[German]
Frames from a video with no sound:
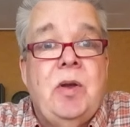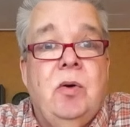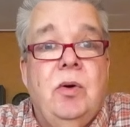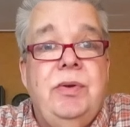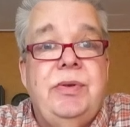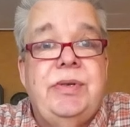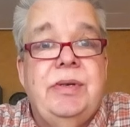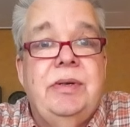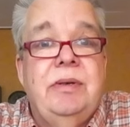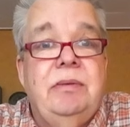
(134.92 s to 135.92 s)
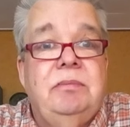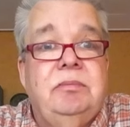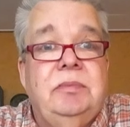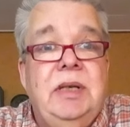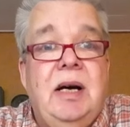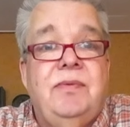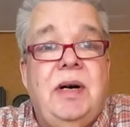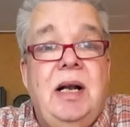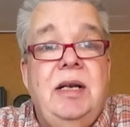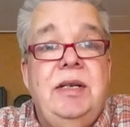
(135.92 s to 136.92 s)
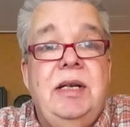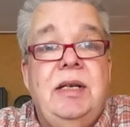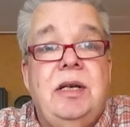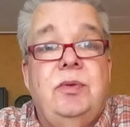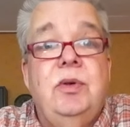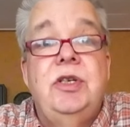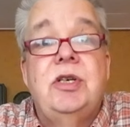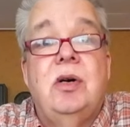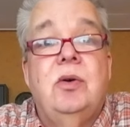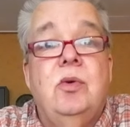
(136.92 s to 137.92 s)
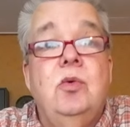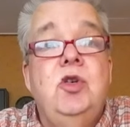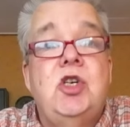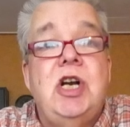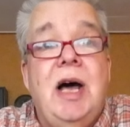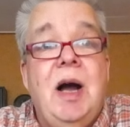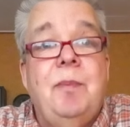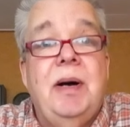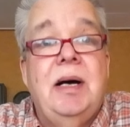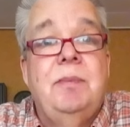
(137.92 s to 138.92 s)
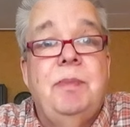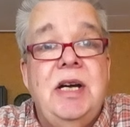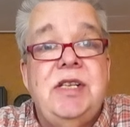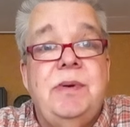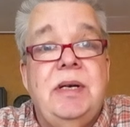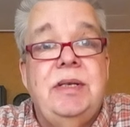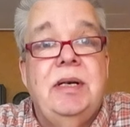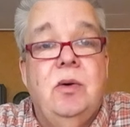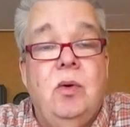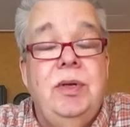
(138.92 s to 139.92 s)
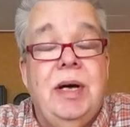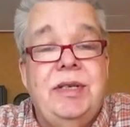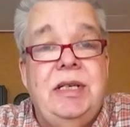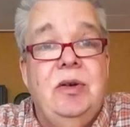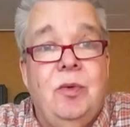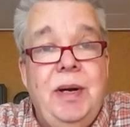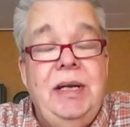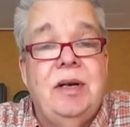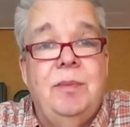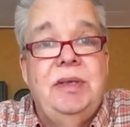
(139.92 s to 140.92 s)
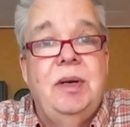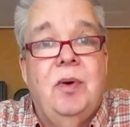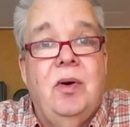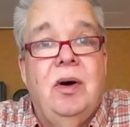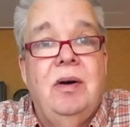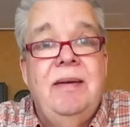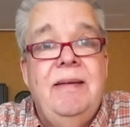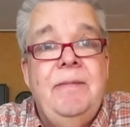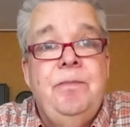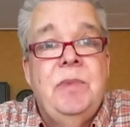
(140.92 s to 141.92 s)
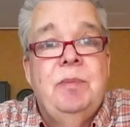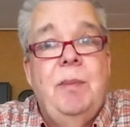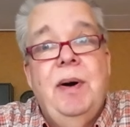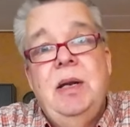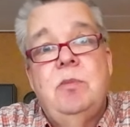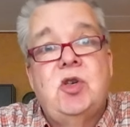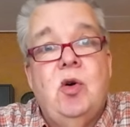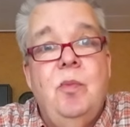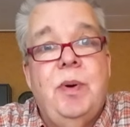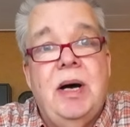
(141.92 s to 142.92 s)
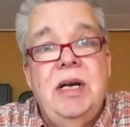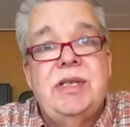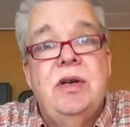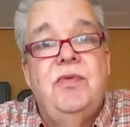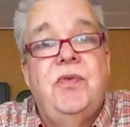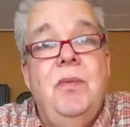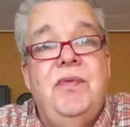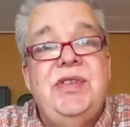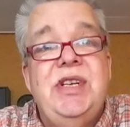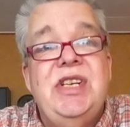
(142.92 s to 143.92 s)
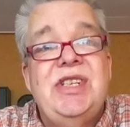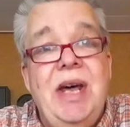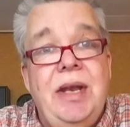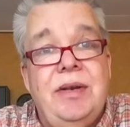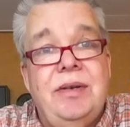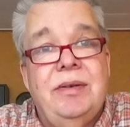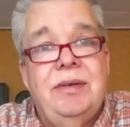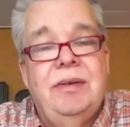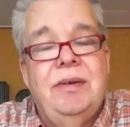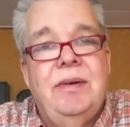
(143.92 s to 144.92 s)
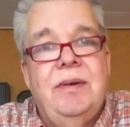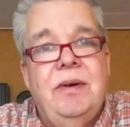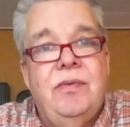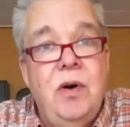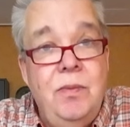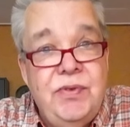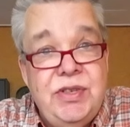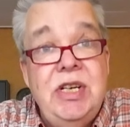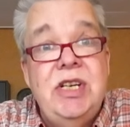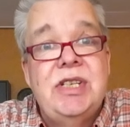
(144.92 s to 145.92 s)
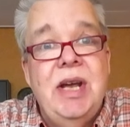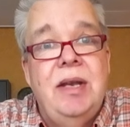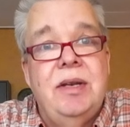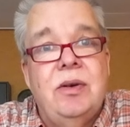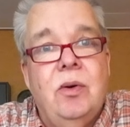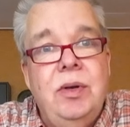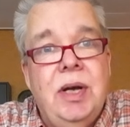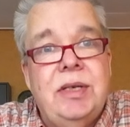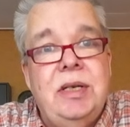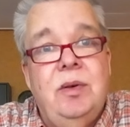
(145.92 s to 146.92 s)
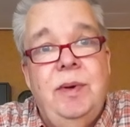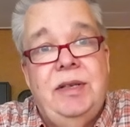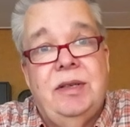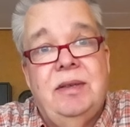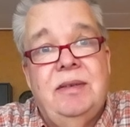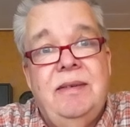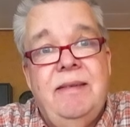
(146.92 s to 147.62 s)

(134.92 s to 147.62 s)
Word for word: Und äh, ja, vor allen Dingen natürlich auch unschlagbar preiswert. Ja, 100 Kilometer mit dem Roller bei meinem Strompreis 50 Cent. 50 Cent, 100 Kilometer.